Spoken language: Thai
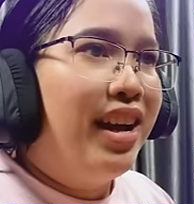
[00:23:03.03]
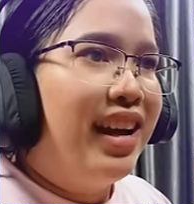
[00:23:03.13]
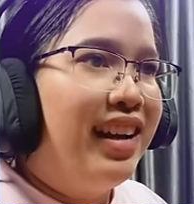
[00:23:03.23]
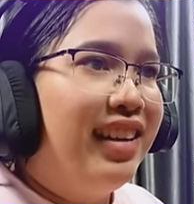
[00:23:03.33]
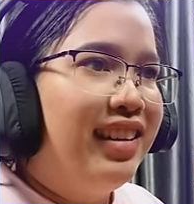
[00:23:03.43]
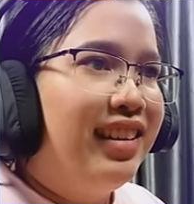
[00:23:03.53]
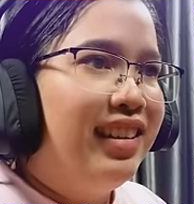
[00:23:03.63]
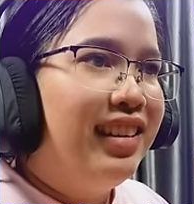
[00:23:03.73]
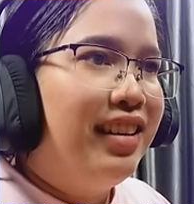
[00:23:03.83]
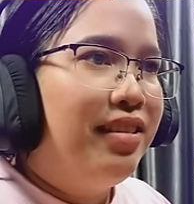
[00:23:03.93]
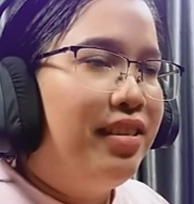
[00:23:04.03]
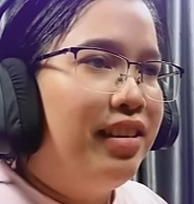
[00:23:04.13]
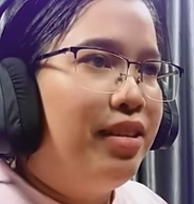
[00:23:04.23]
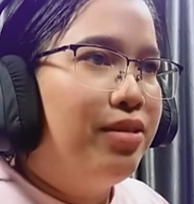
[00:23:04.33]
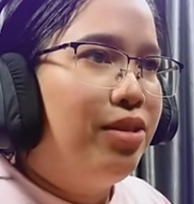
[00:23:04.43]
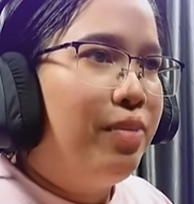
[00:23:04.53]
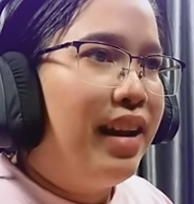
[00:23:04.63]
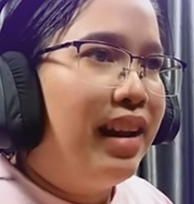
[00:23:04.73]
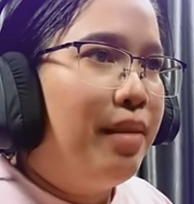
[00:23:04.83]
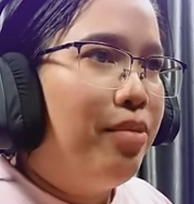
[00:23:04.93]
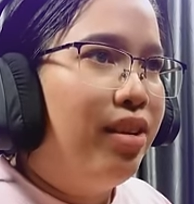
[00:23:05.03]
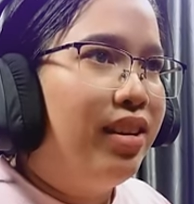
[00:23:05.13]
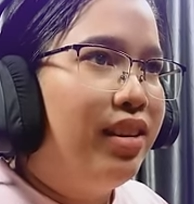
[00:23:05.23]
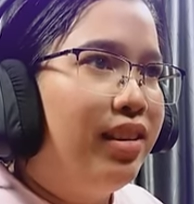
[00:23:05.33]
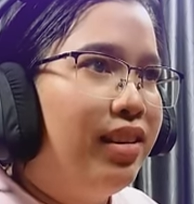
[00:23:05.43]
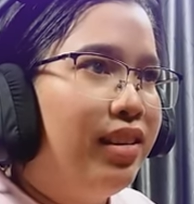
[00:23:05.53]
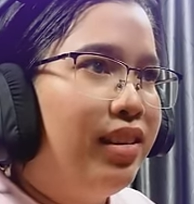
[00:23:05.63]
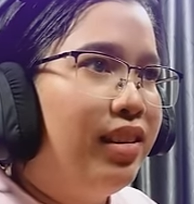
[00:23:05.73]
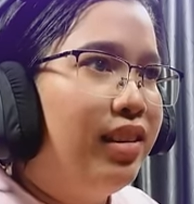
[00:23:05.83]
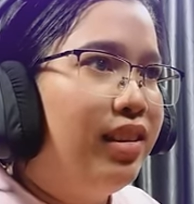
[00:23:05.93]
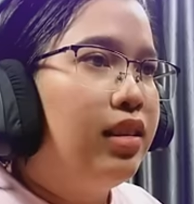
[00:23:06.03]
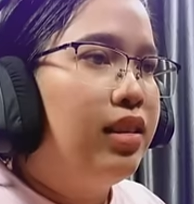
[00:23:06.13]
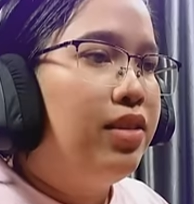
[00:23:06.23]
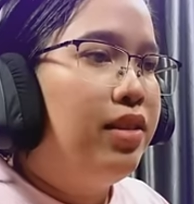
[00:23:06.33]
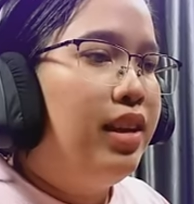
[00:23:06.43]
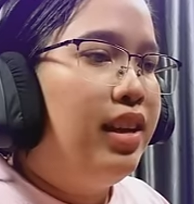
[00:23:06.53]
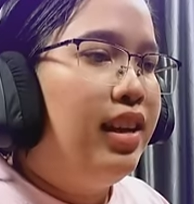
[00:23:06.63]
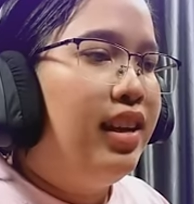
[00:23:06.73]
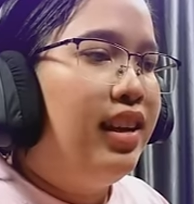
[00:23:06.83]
อยค่ะแล้วเดี๋ยวเจาะผนังด้านบนโอเค